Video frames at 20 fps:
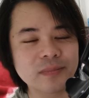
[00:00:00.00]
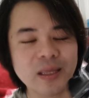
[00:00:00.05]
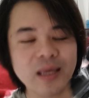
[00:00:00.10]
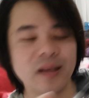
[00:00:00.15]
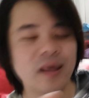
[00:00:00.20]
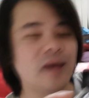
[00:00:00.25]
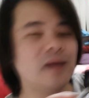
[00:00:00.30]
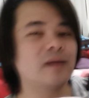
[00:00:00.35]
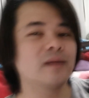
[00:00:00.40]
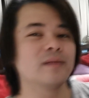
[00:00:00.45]

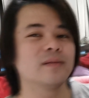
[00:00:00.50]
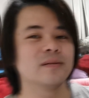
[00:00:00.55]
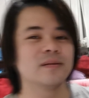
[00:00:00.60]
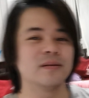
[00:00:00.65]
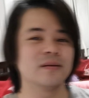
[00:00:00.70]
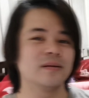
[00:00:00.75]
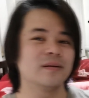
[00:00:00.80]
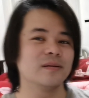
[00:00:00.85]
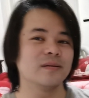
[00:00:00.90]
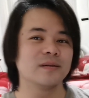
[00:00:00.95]
แค่นี้
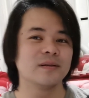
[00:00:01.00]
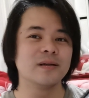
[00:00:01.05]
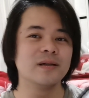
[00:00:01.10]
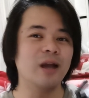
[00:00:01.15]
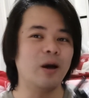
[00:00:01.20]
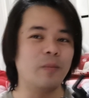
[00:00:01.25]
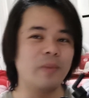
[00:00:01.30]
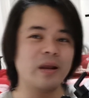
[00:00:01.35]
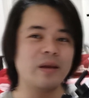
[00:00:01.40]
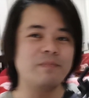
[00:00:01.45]
คื
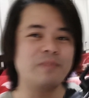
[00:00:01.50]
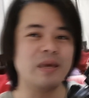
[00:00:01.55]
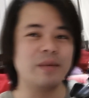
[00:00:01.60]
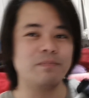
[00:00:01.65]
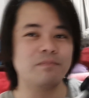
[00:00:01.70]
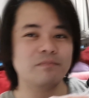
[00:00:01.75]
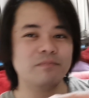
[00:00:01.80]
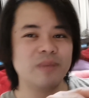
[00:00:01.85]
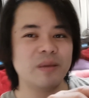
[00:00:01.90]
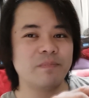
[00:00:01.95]
อเราไม่ได้บี
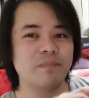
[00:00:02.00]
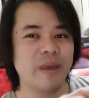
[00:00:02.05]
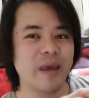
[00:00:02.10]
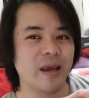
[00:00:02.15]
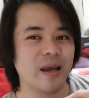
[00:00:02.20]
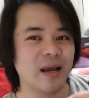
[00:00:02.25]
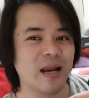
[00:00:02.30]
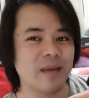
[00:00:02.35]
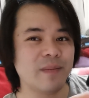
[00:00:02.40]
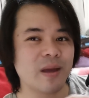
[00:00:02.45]
บบีบเบร
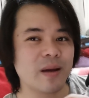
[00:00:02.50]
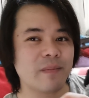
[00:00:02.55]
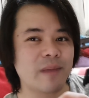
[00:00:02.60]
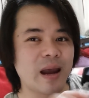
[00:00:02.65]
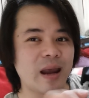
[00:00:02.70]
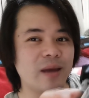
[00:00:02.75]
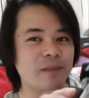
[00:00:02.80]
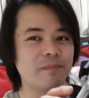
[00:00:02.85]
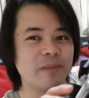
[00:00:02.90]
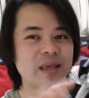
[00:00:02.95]
กอะไรมาก
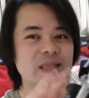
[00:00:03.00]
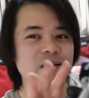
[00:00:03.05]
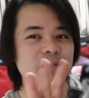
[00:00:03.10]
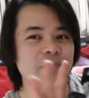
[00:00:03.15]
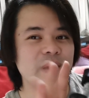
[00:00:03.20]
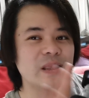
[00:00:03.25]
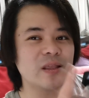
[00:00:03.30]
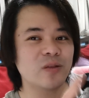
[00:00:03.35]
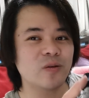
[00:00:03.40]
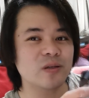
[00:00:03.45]
มาย ไม่
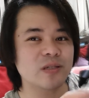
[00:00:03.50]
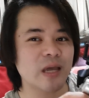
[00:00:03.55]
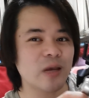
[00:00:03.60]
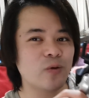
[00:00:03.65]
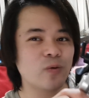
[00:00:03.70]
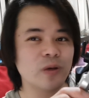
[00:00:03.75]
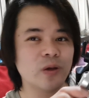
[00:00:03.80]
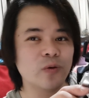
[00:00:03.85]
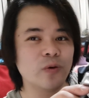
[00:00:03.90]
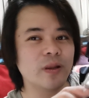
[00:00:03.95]
จำเป็นจะต้องใช้
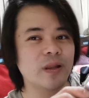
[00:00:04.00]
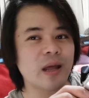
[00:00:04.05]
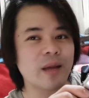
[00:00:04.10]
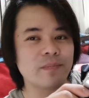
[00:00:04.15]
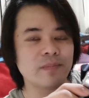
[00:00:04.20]
ทุกนิ้วด้วย